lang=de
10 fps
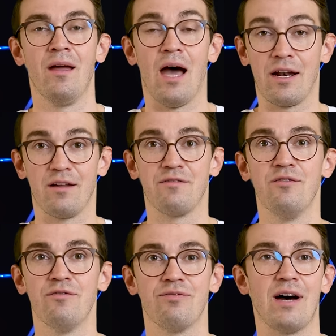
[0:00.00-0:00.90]
Atlas
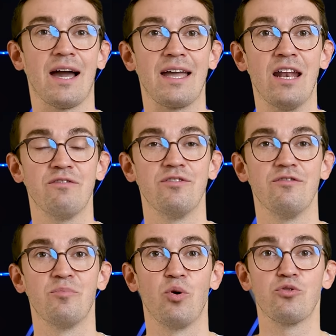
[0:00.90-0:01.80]
5, Ariane
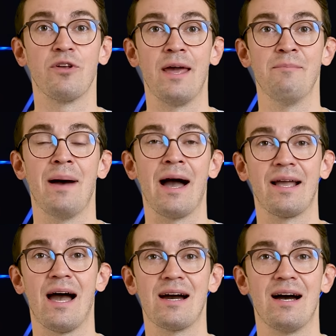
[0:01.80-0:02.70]
5, Proton M,
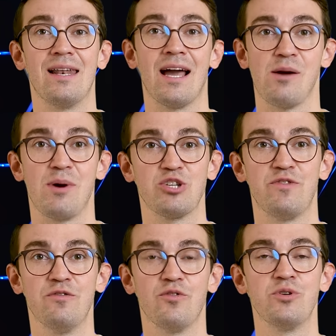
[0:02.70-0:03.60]
Angara, Langer Marsch
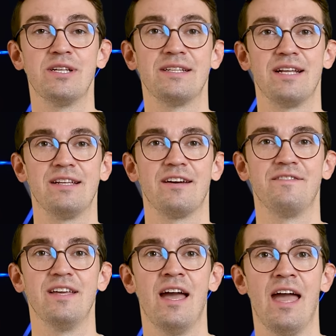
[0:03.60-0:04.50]
5 und Delta
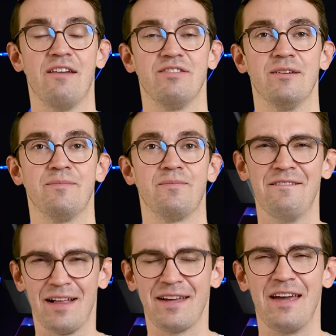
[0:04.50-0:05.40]
4 Heavy.
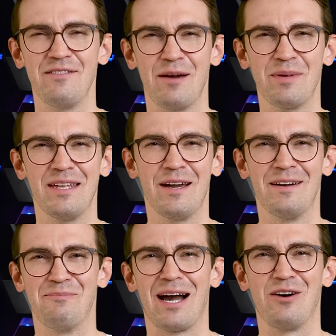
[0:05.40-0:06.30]
Falcon Heavy habe ich hier
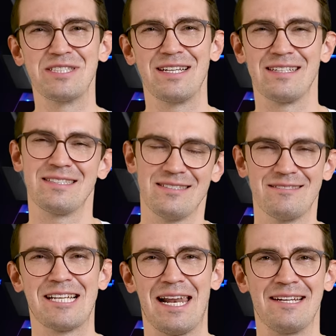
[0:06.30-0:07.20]
mal rausgelassen.
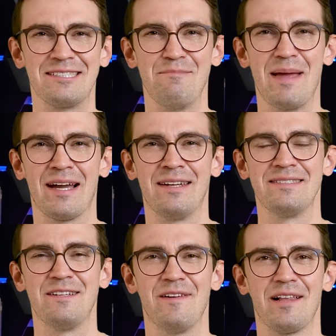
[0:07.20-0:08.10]
Ist klar, dass die mehr kann
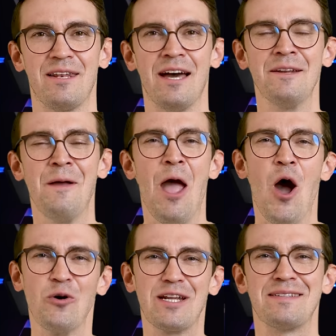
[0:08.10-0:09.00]
als die Falcon 9.
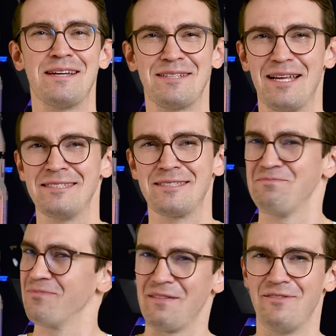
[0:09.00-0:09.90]
Und das SLS
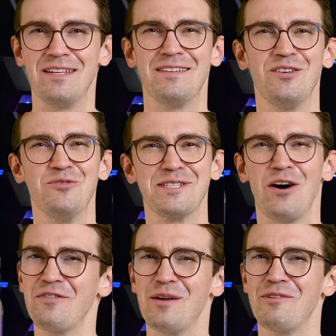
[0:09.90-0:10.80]
wenn ich die News
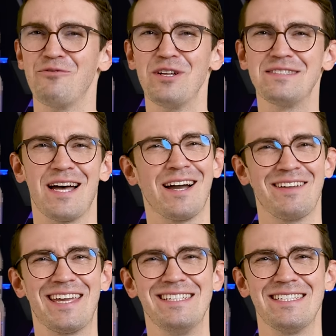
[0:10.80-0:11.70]
aufnehme, würde ich
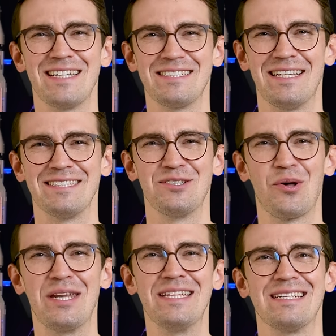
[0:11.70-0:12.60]
sagen, gilt das SLS
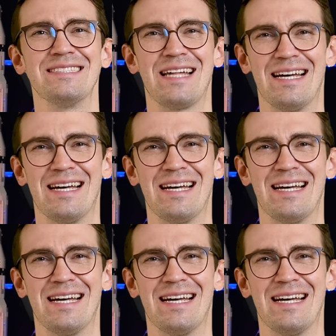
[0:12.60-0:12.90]
noch nicht als